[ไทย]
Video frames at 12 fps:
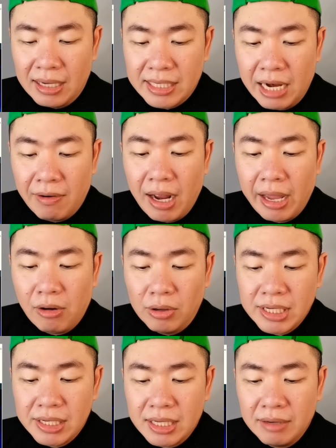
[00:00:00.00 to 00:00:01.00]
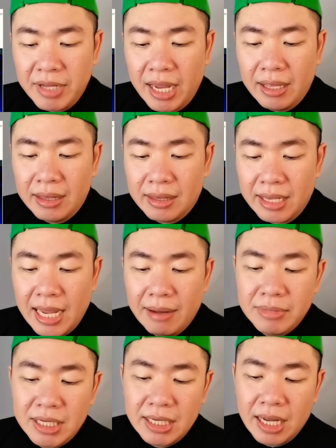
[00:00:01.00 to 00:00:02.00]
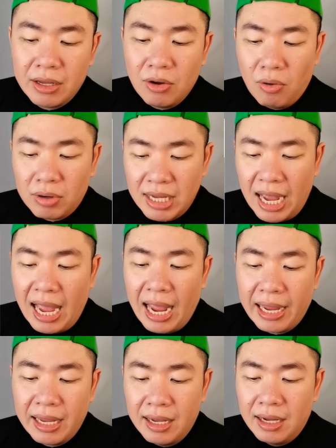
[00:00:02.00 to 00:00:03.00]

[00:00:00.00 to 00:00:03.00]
เทราเอโคซิสต์มเนี่ยเตรียมที่จะโยกย้าย